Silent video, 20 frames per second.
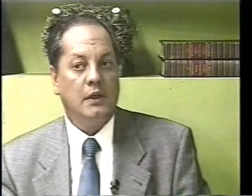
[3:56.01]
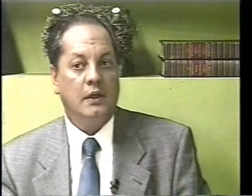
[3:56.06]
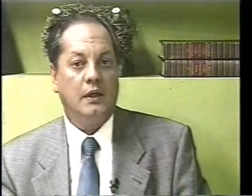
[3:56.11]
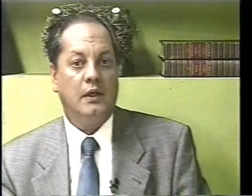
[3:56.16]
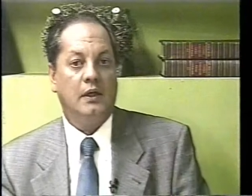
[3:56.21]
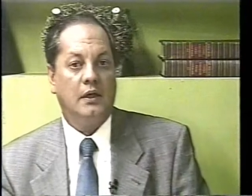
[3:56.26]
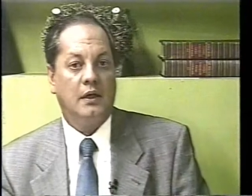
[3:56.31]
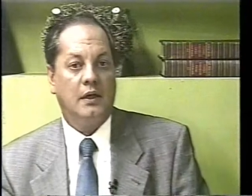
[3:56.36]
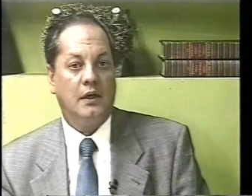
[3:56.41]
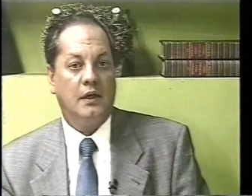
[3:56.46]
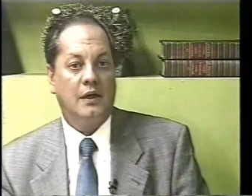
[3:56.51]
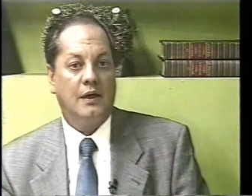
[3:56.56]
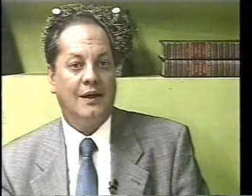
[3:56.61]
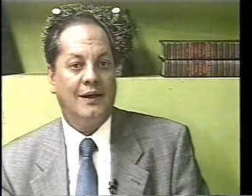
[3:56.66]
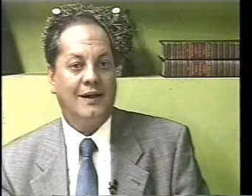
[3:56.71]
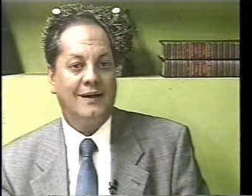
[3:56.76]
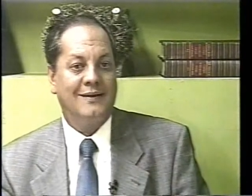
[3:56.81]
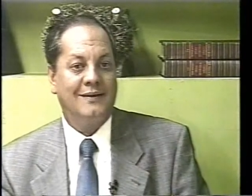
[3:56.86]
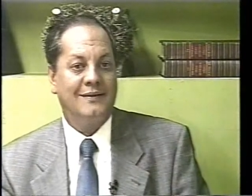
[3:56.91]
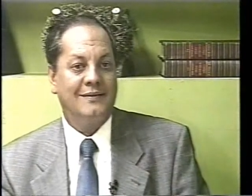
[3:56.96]
ah,
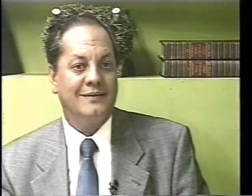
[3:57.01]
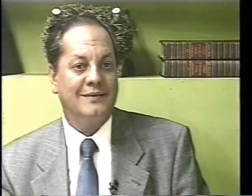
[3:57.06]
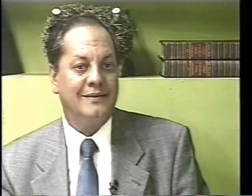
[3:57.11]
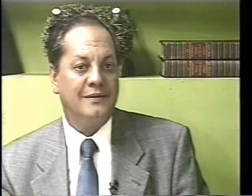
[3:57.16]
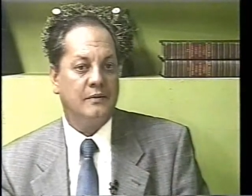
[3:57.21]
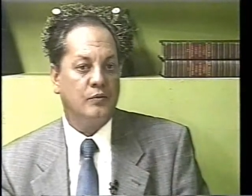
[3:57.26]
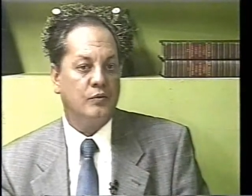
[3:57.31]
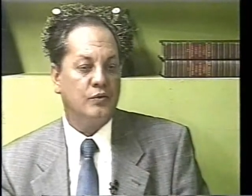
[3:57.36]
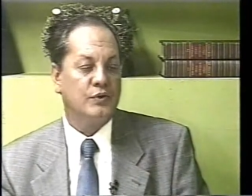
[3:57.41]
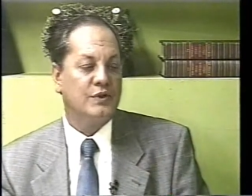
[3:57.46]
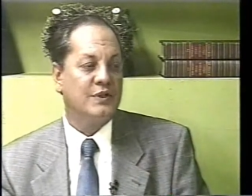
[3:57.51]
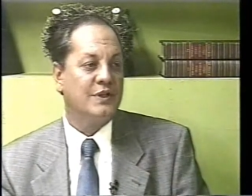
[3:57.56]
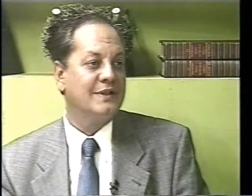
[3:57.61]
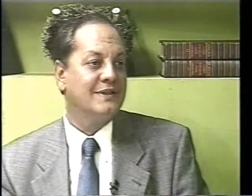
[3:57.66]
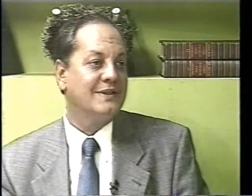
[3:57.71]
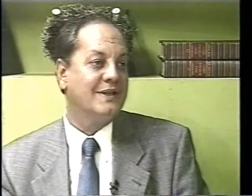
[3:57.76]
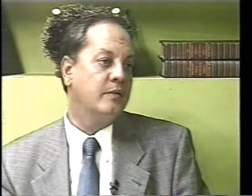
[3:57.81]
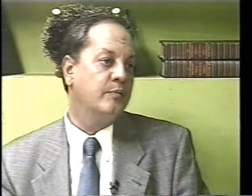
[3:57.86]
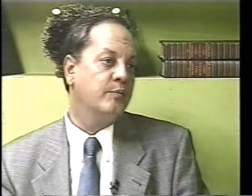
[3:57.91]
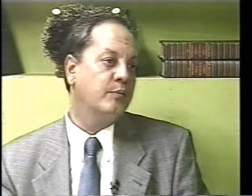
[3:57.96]
a
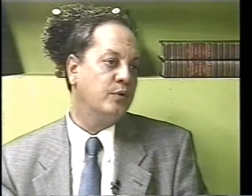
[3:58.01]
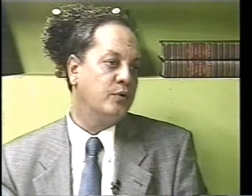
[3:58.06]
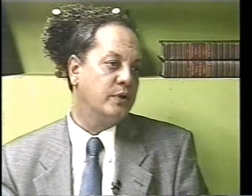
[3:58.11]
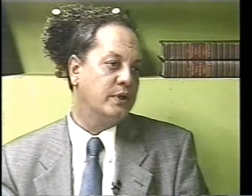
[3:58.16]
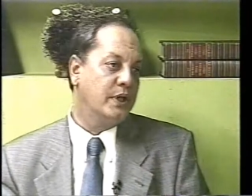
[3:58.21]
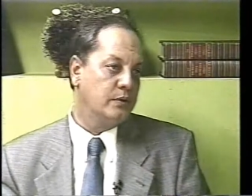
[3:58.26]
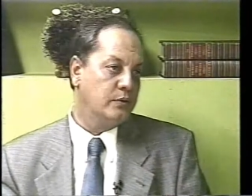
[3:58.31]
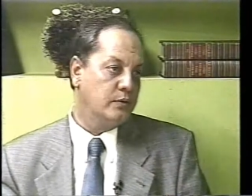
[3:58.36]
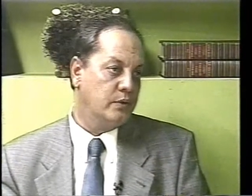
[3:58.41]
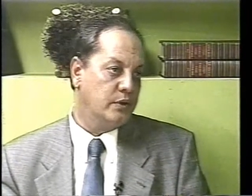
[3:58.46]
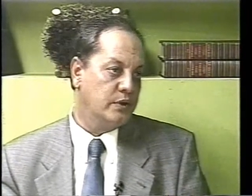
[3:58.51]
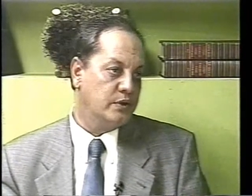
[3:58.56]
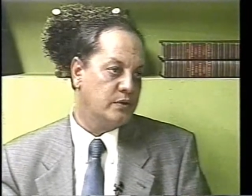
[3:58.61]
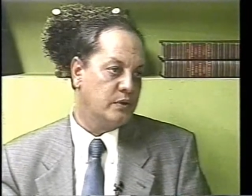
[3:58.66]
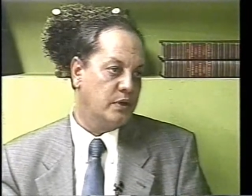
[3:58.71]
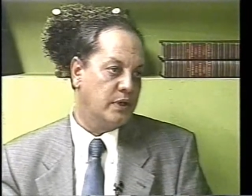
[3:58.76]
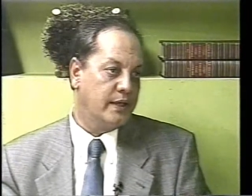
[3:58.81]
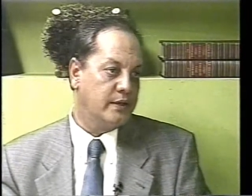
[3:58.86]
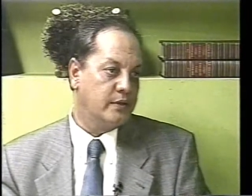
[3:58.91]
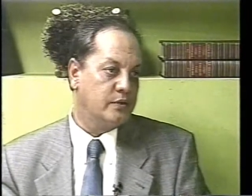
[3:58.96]
utilizarem bloqueadores
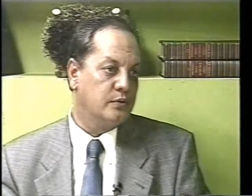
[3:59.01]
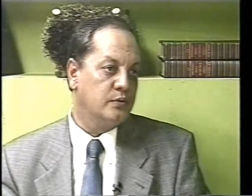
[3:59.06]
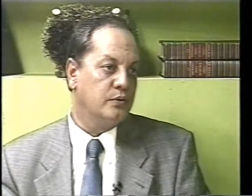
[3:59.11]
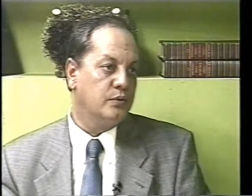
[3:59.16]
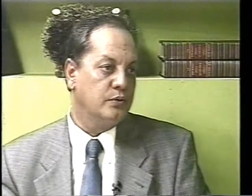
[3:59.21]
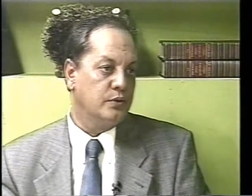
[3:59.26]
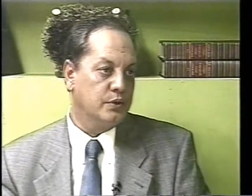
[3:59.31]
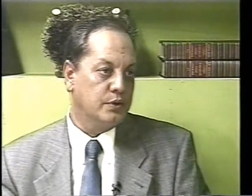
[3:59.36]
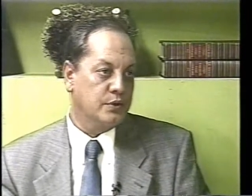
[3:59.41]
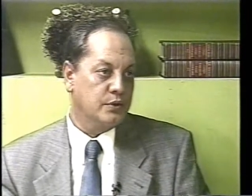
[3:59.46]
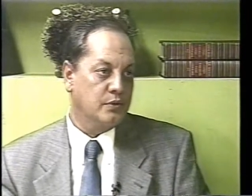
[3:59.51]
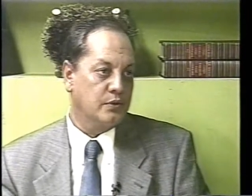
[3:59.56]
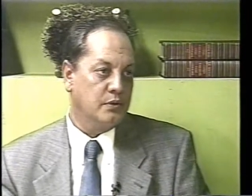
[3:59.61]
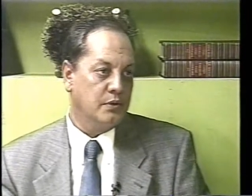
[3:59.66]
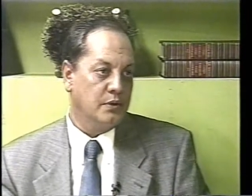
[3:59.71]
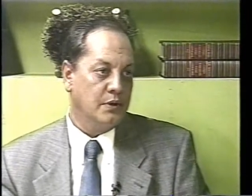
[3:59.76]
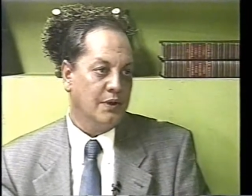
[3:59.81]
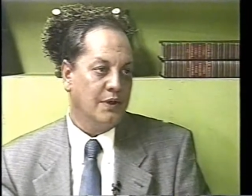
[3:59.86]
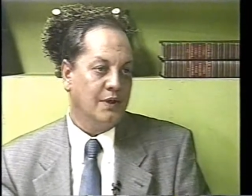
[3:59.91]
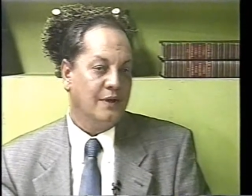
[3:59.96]
solares no rosto,
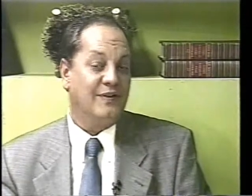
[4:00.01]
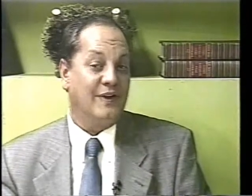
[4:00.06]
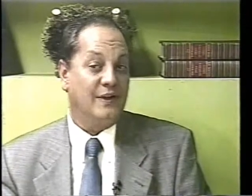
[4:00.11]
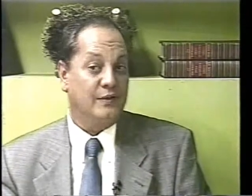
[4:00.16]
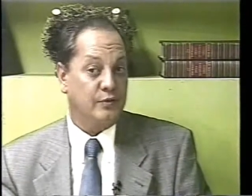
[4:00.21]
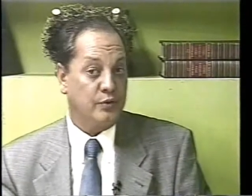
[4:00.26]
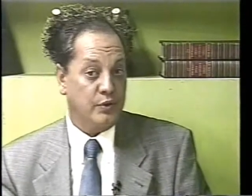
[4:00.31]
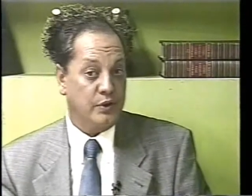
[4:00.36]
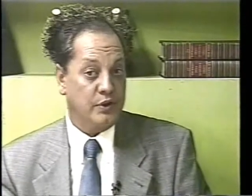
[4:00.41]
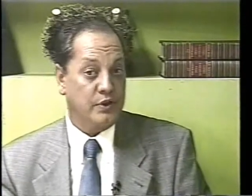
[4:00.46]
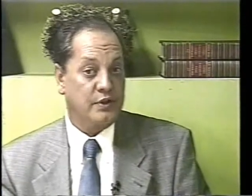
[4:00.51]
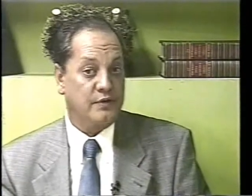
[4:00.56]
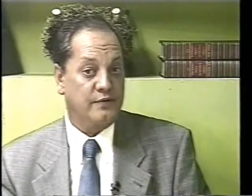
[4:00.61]
uhum. fatores